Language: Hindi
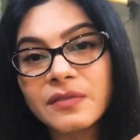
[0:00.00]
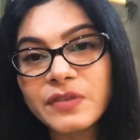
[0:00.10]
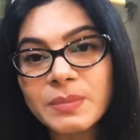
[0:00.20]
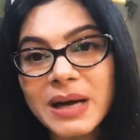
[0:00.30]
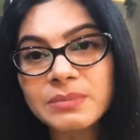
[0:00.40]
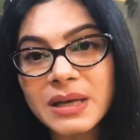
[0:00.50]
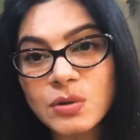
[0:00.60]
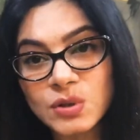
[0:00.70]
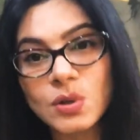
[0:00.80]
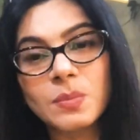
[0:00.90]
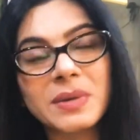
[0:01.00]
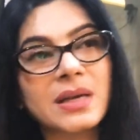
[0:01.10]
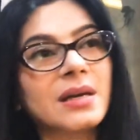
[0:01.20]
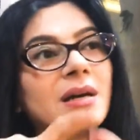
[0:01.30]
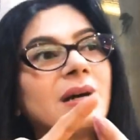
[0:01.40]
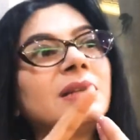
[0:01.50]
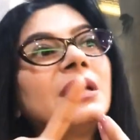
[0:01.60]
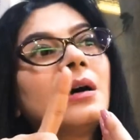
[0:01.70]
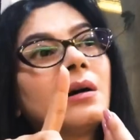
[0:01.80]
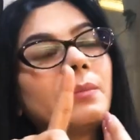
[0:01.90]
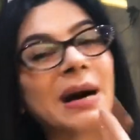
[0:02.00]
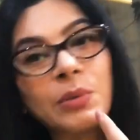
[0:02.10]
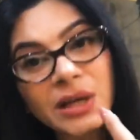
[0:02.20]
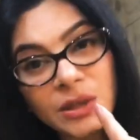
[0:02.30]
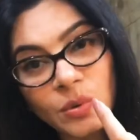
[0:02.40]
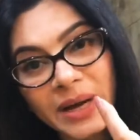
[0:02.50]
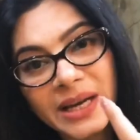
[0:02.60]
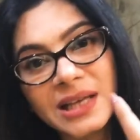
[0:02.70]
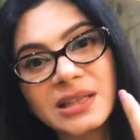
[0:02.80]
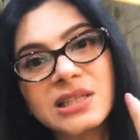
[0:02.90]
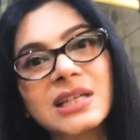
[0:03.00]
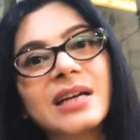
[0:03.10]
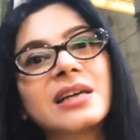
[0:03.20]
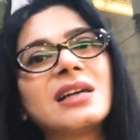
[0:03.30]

फिर बाद में कुसुम किया बाबुल के दुआएं लेती जा